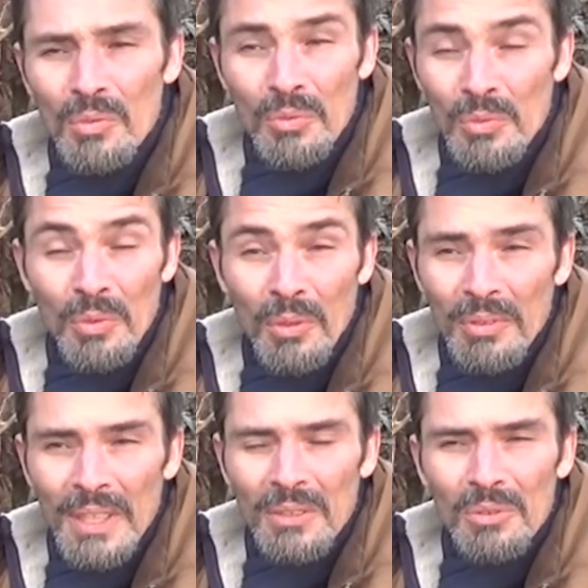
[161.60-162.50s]
ou en
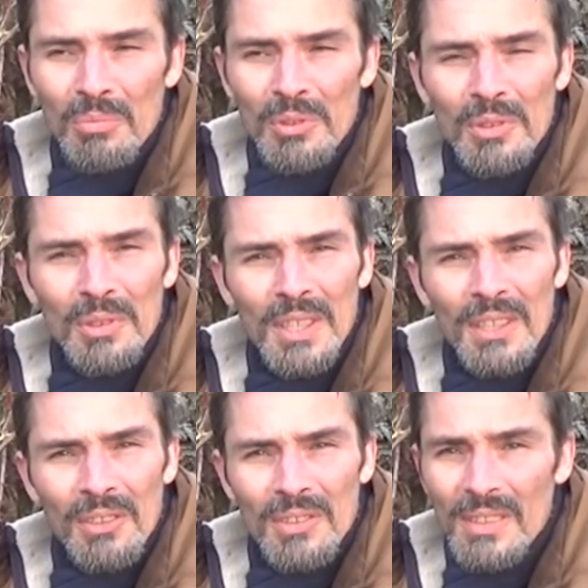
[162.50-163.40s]
fait au bout de
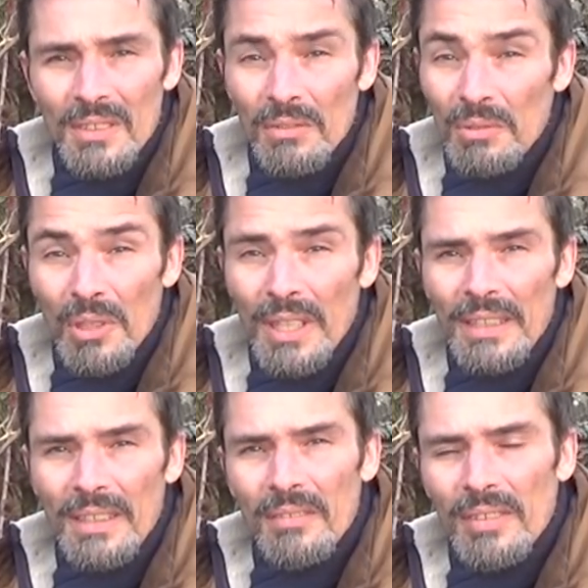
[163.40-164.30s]
5 ans, 10 ans, vous
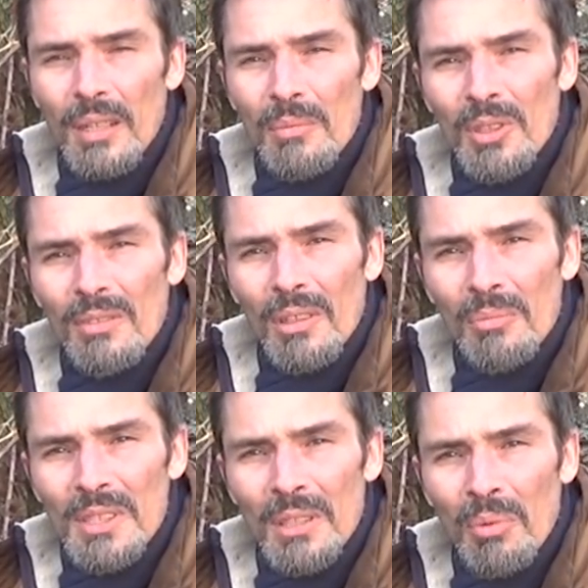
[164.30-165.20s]
regrettez vraiment d'avoir
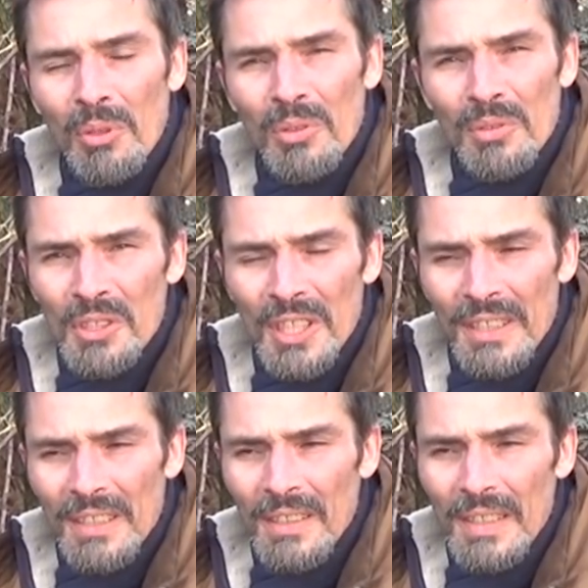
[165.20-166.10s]
mis cette plante dans votre
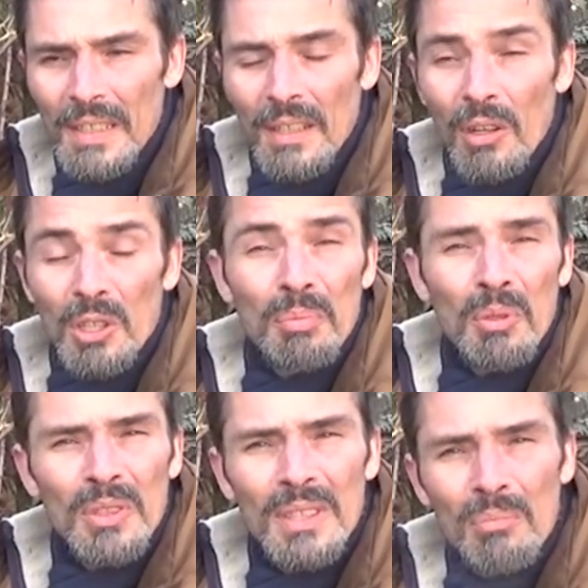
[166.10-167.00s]
jardin. Alors je
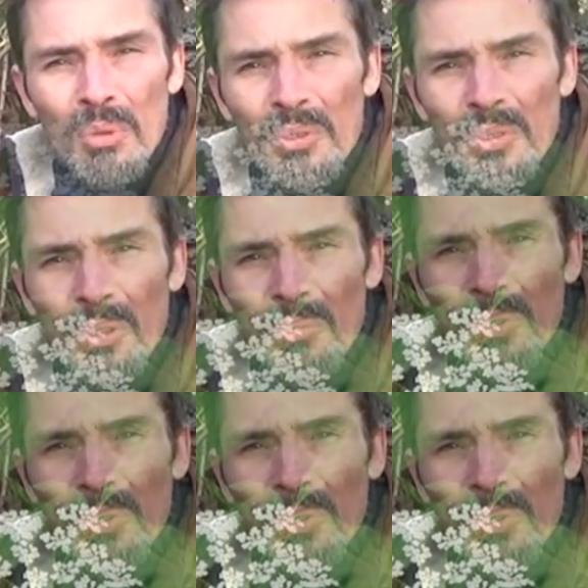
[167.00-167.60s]
pense à des plantes comme